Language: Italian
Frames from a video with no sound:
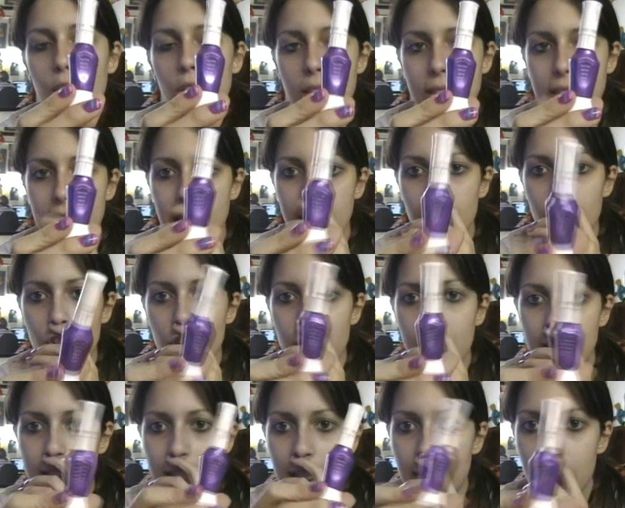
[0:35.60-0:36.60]
costano
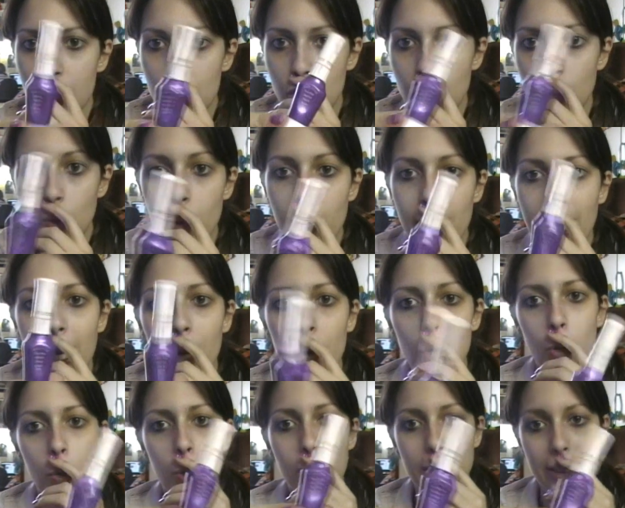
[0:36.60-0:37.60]
circa 35
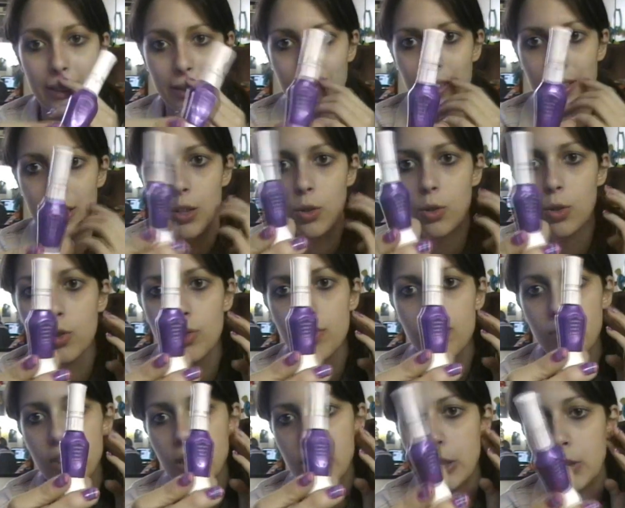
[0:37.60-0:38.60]
euro quindi se fate i
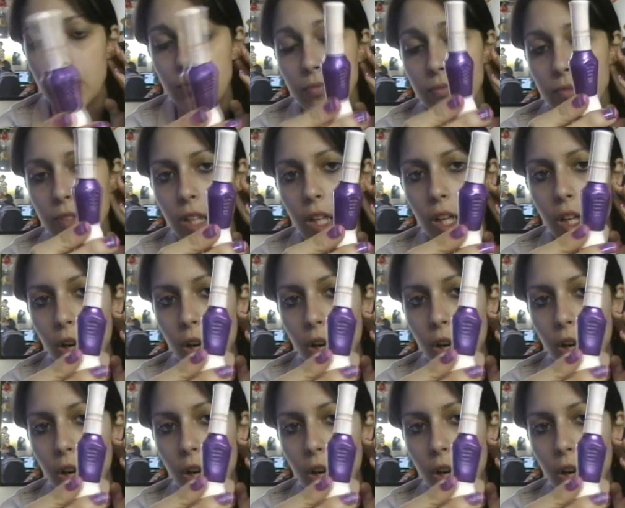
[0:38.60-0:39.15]
conti non,